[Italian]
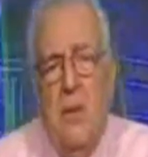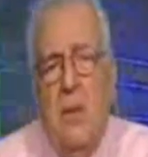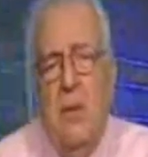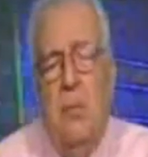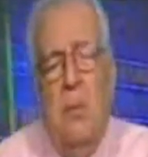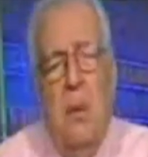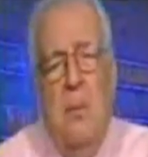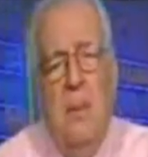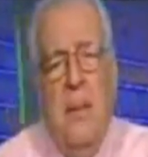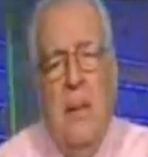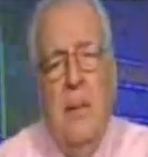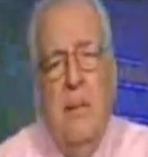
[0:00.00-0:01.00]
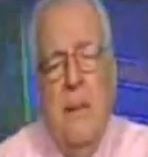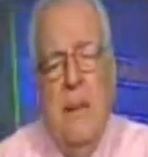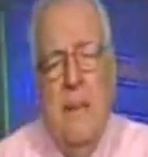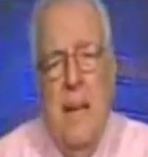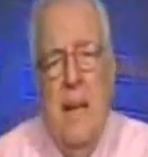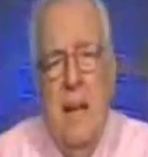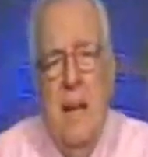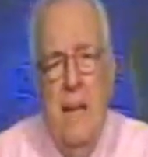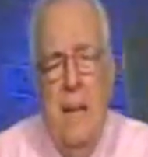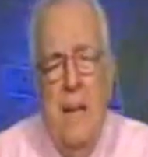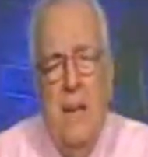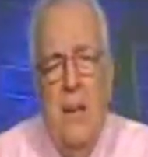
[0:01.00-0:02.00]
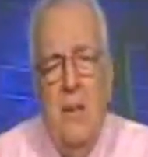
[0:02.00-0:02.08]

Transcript: Non si, questa,